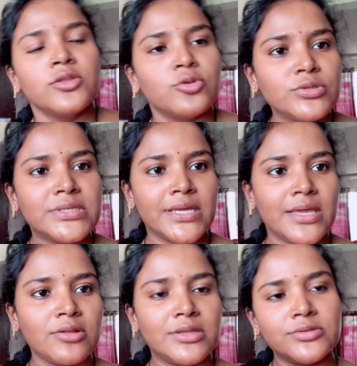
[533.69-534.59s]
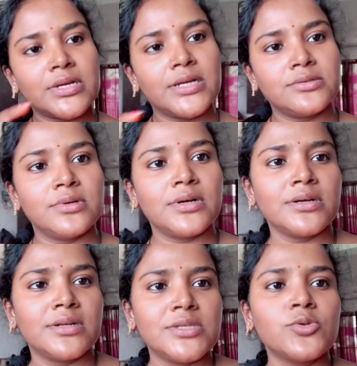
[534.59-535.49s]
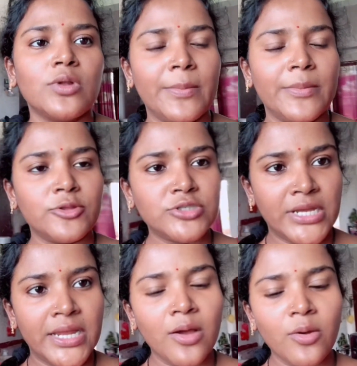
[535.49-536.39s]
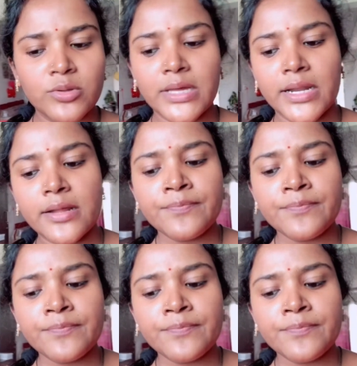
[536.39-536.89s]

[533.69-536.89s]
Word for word: तो उससे क्या होता है उसका रसगुल्ले में तो छेना होता है ना